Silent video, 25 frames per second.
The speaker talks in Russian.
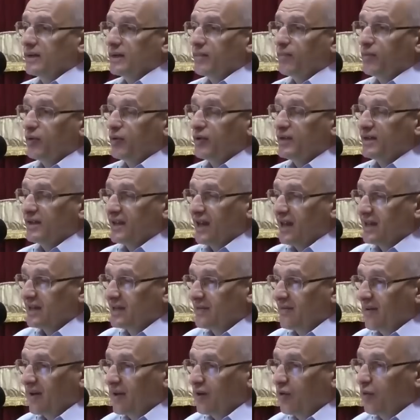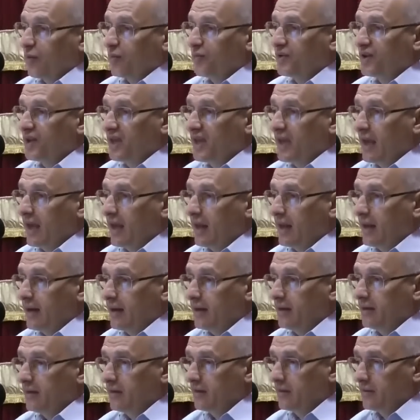Заботься о своем
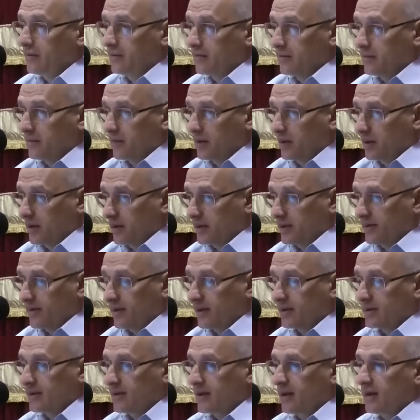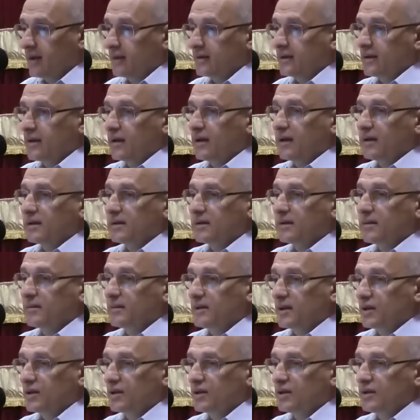теле. Называется телесная
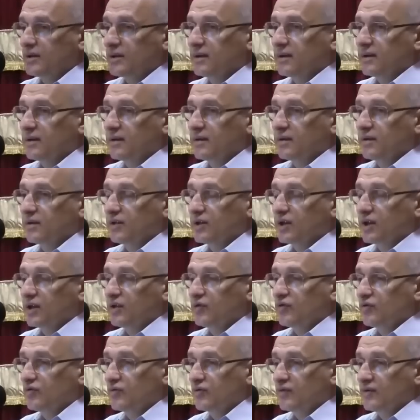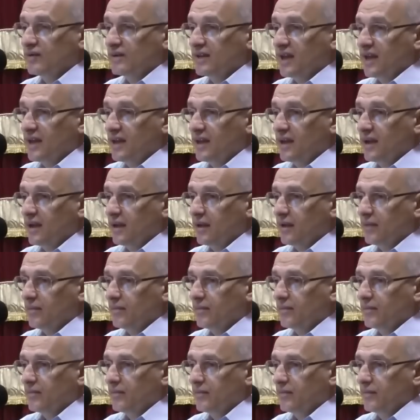концепция жизни. Человек чувствует себя
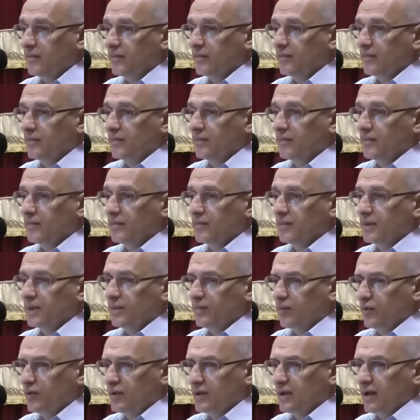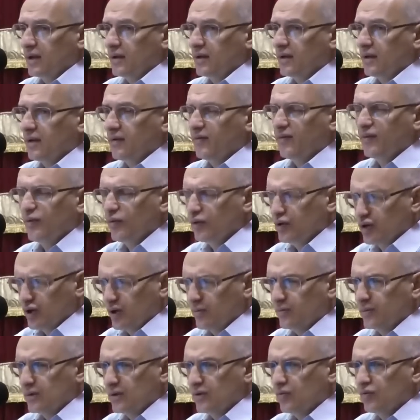телом. Забудьте о теле. В
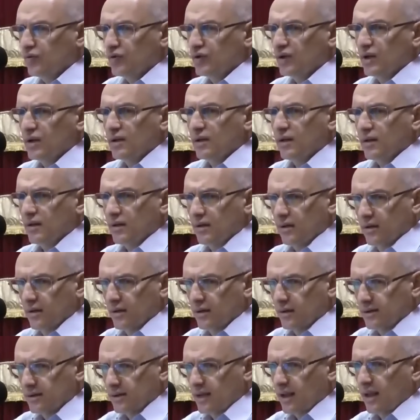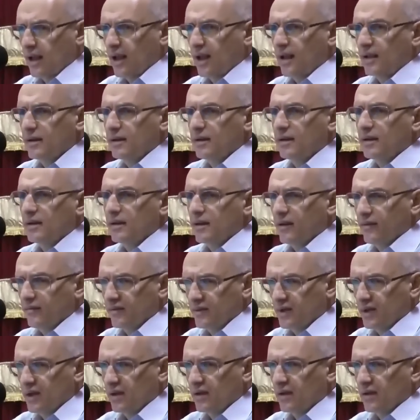лучшем случае это зарядки там
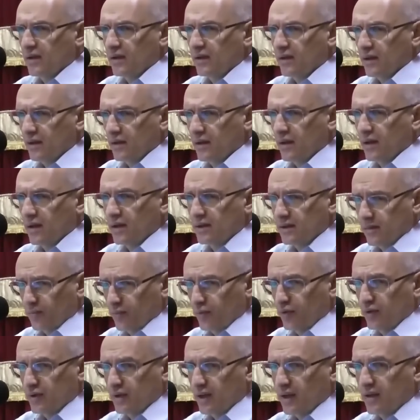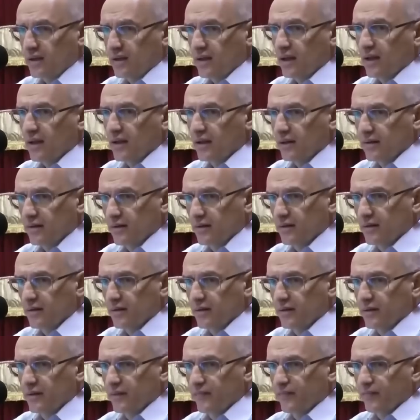всякие и так далее. Забудьте о теле.
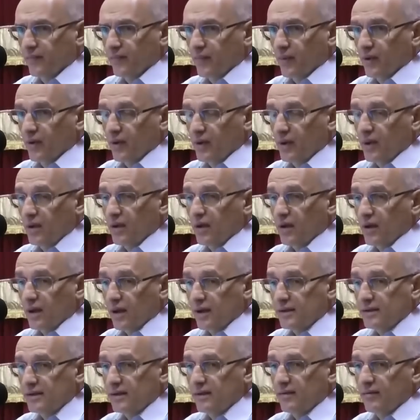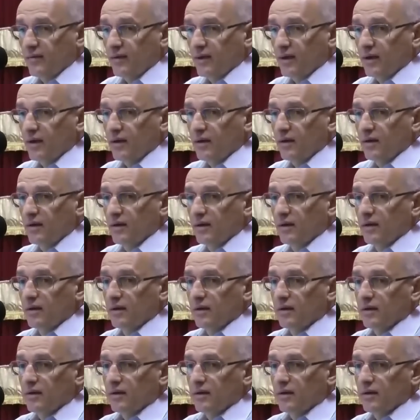Тело красивое,